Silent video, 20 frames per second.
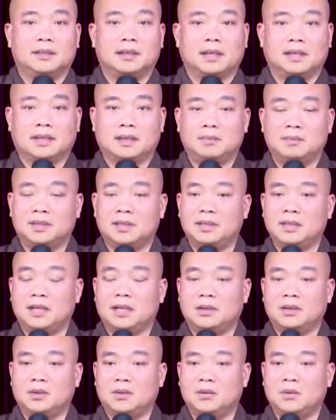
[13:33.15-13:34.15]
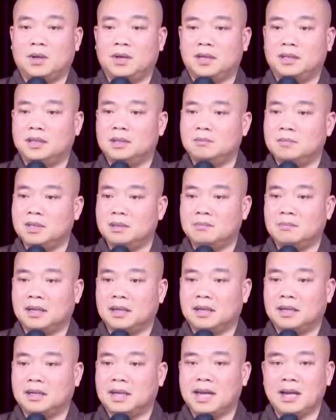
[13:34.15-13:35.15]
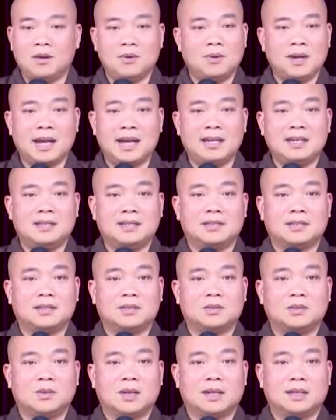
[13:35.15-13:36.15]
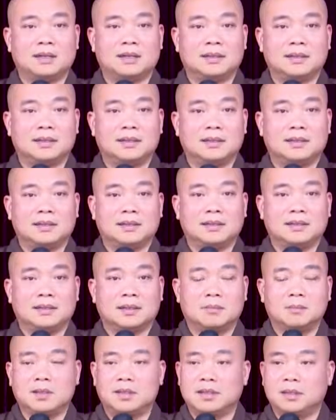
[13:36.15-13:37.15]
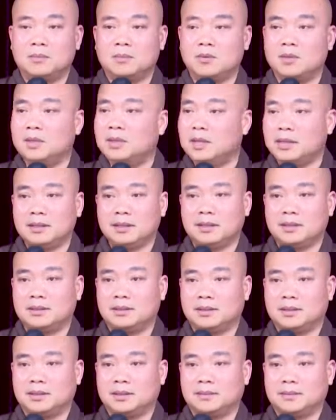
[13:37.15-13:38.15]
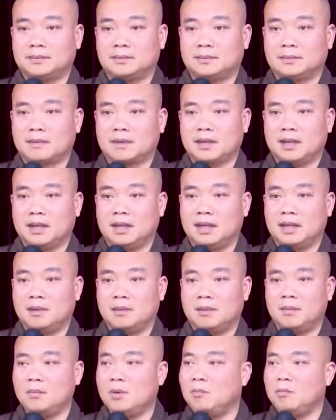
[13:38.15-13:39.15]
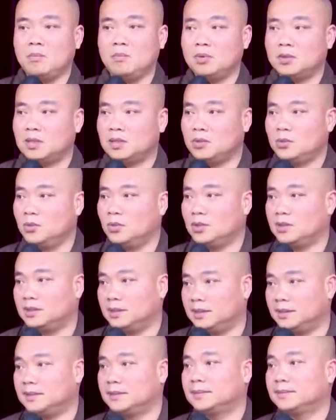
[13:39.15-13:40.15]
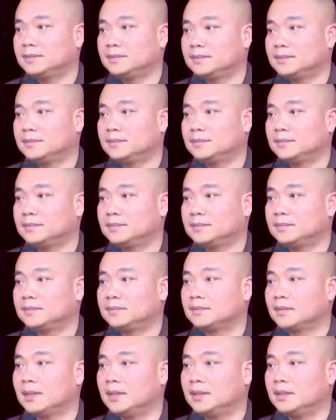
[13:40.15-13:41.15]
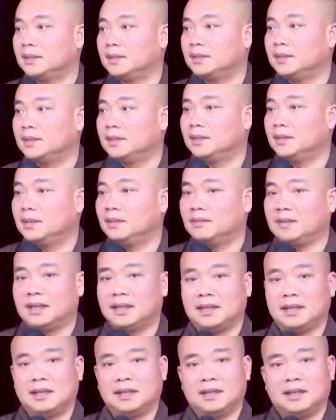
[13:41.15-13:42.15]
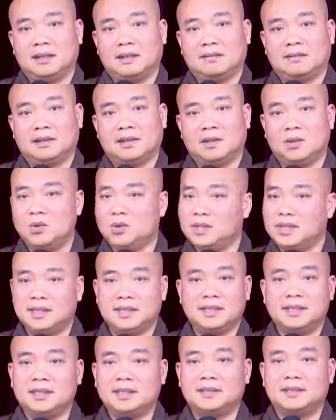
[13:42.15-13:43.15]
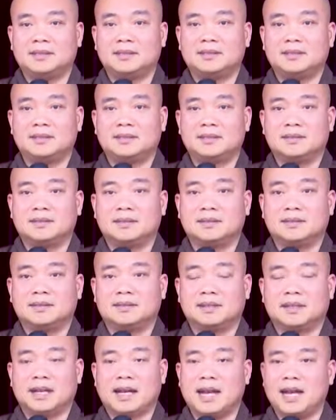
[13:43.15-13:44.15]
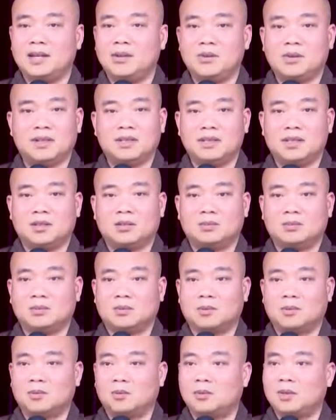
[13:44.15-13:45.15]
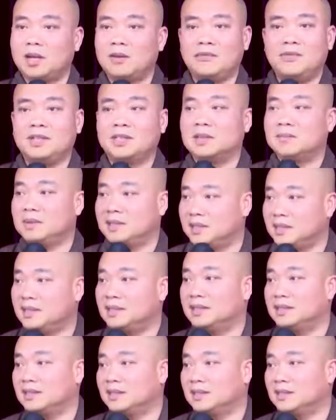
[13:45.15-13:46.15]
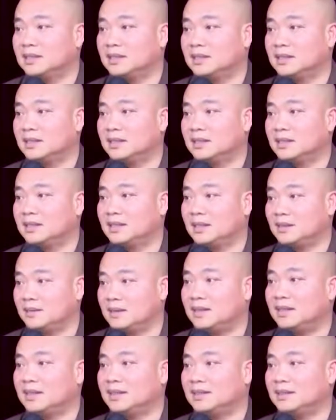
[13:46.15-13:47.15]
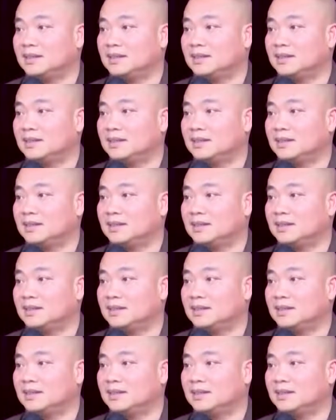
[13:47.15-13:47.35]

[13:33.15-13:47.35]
là thậm chí là nó quậy tới mức mà ngao ngán chuyện tu hành, tới mức là muốn chết cho rồi, hay là không muốn, muốn tới chùa nữa. Đó. Và, và đủ chuyện hết. Ai nói cái gì cũng, cũng, cũng gây phiền cho mình hết. Nó vậy đó.